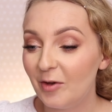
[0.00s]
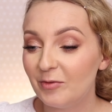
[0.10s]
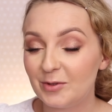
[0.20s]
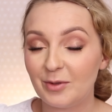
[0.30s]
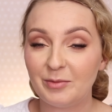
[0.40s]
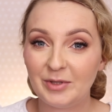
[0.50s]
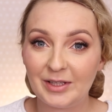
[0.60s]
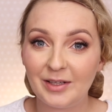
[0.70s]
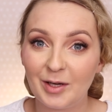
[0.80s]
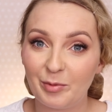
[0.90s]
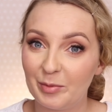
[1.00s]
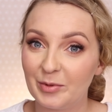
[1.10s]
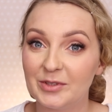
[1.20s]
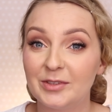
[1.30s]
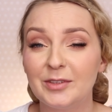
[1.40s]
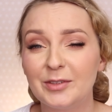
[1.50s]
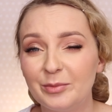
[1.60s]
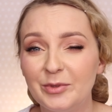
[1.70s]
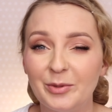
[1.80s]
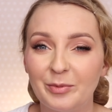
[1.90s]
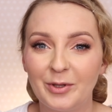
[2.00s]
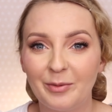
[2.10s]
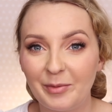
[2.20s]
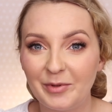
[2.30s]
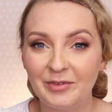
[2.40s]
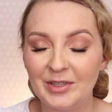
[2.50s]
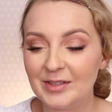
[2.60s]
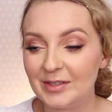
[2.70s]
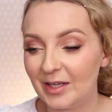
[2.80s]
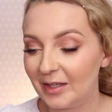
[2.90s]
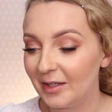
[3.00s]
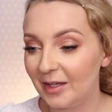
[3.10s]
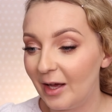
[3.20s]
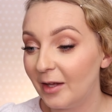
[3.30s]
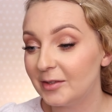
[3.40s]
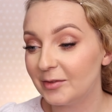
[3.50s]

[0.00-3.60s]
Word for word: Wysłałam jej kilka propozycji, co mi się podoba mniej więcej z jakich lat.